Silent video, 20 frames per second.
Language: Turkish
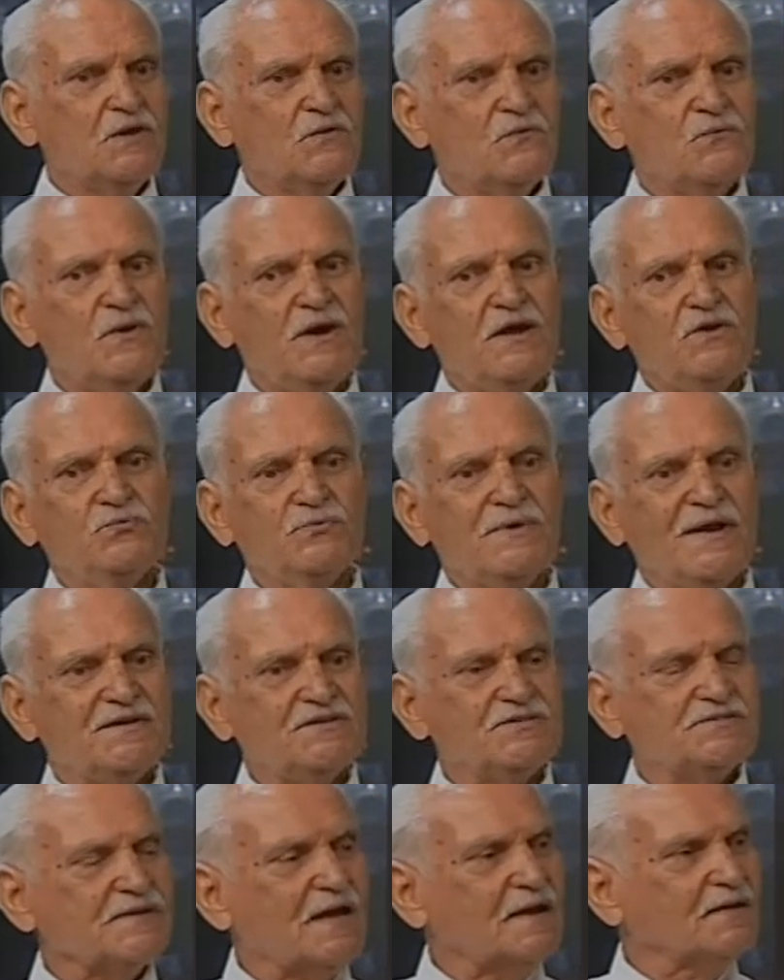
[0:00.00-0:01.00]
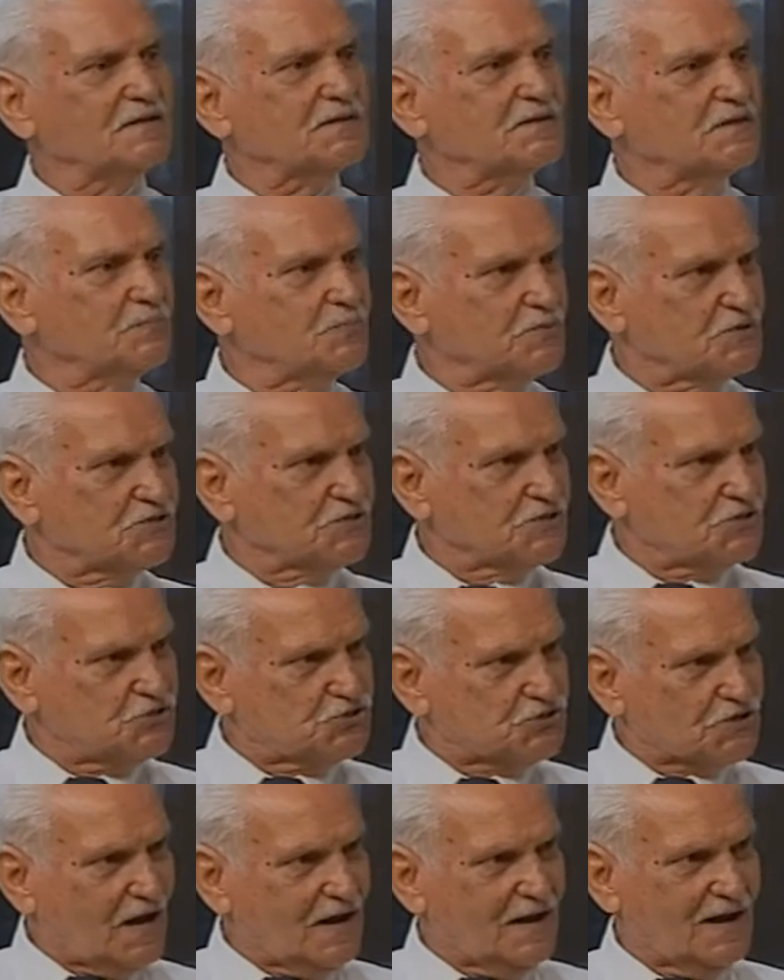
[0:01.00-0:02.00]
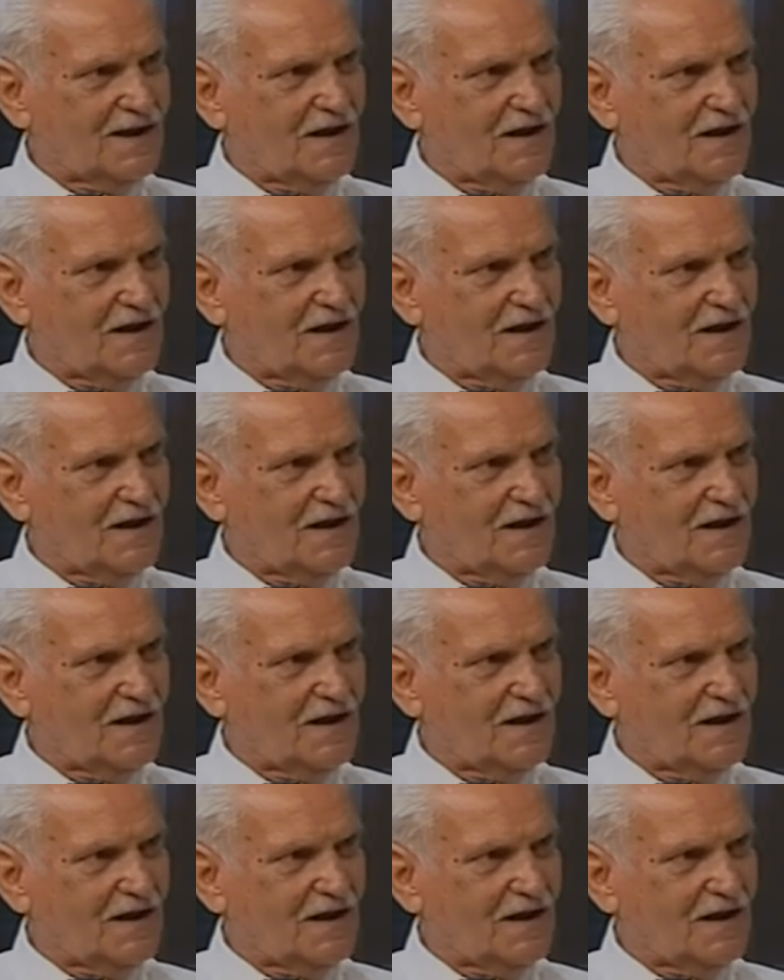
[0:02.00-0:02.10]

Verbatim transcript: ve Yunanistan'ın Kıbrıs'ı işgale